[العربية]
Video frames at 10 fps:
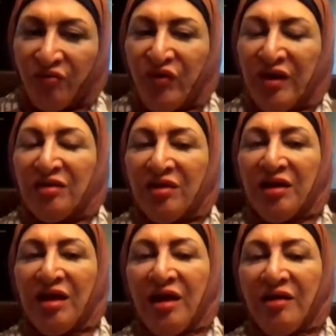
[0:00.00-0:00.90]
في
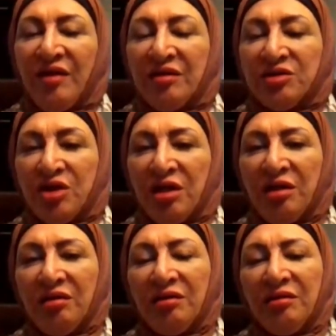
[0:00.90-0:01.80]
ظل هذا
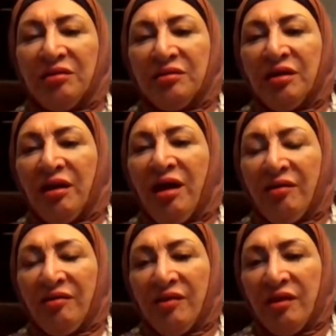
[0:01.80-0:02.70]
الشيء آه،
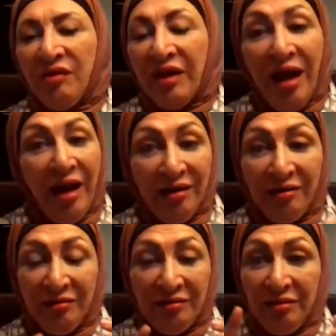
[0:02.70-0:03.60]
نرى ضياع
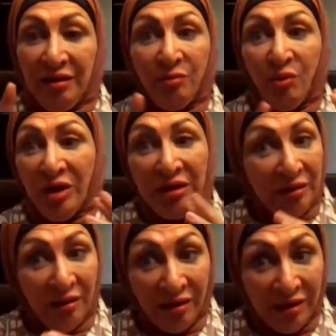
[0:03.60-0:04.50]
اموال
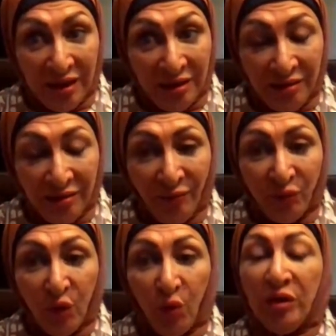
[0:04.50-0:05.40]
العراقيين
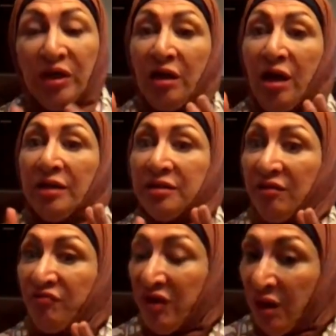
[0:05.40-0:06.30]
ونرى
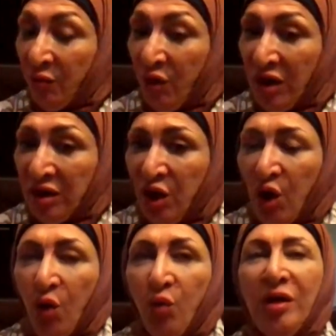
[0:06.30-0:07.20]
هدرا في الاموال
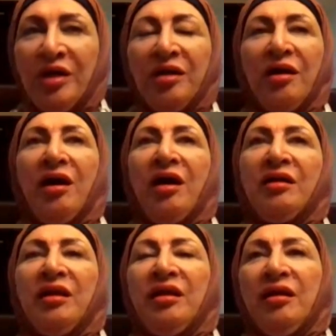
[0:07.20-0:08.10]
ونرى
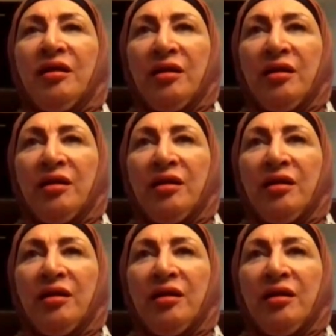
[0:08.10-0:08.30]
هذه